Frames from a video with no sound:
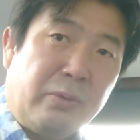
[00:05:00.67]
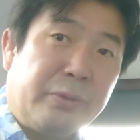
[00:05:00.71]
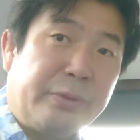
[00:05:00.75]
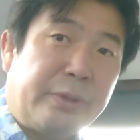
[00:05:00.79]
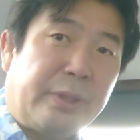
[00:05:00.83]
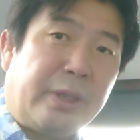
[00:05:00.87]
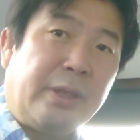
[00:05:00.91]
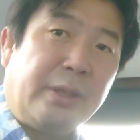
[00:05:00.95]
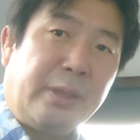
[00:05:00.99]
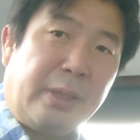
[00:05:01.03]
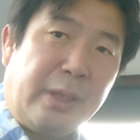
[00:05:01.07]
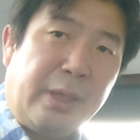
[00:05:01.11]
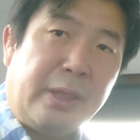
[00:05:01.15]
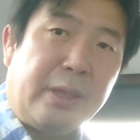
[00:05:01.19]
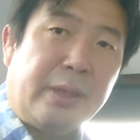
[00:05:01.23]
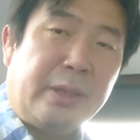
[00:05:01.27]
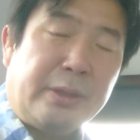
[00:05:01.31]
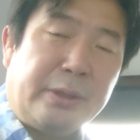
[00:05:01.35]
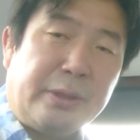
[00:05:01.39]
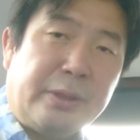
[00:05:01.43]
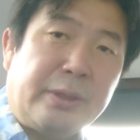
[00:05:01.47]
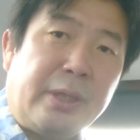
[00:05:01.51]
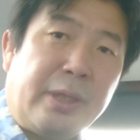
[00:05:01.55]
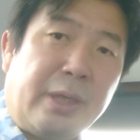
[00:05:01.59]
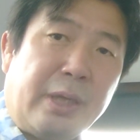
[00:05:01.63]
交際ね
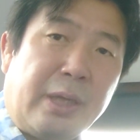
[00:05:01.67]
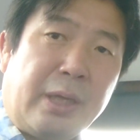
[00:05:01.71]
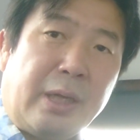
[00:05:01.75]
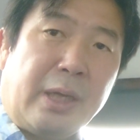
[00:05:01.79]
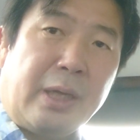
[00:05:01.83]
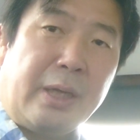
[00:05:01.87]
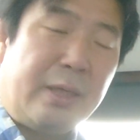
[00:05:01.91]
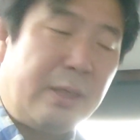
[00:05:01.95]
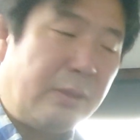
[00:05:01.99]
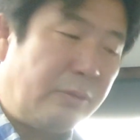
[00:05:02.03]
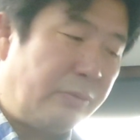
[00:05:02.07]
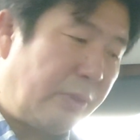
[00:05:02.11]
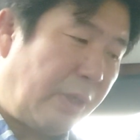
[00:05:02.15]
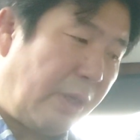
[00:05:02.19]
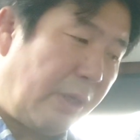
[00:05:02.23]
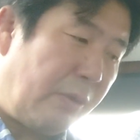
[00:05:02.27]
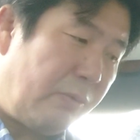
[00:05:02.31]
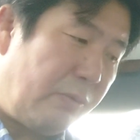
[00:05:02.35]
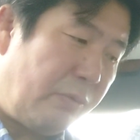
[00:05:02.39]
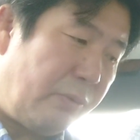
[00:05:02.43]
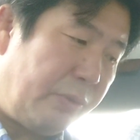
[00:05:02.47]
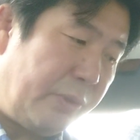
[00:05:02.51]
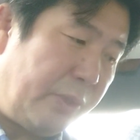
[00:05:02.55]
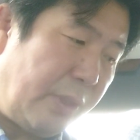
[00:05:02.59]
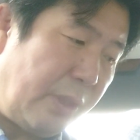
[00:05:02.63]
して早く
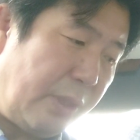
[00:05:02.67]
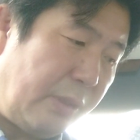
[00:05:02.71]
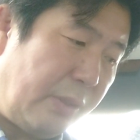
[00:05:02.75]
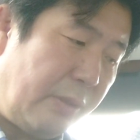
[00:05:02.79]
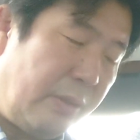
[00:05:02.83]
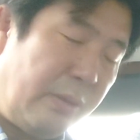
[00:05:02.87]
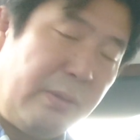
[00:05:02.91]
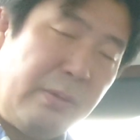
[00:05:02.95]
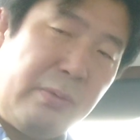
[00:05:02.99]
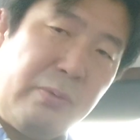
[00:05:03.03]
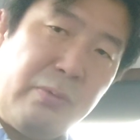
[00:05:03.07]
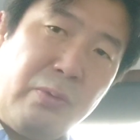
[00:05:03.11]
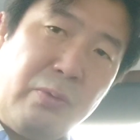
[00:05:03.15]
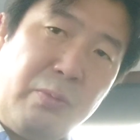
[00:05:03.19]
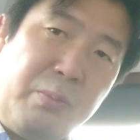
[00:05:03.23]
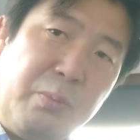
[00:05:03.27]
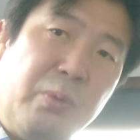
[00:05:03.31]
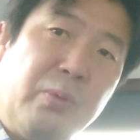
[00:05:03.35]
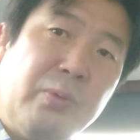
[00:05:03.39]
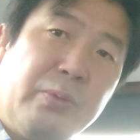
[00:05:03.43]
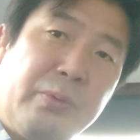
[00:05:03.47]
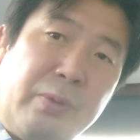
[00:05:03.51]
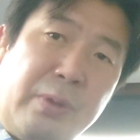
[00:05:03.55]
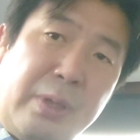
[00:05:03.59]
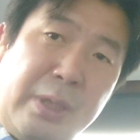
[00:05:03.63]
結婚したと思
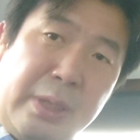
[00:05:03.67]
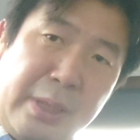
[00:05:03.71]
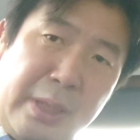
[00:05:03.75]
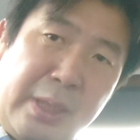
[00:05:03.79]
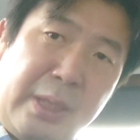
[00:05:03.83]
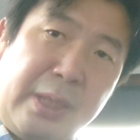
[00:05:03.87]
うの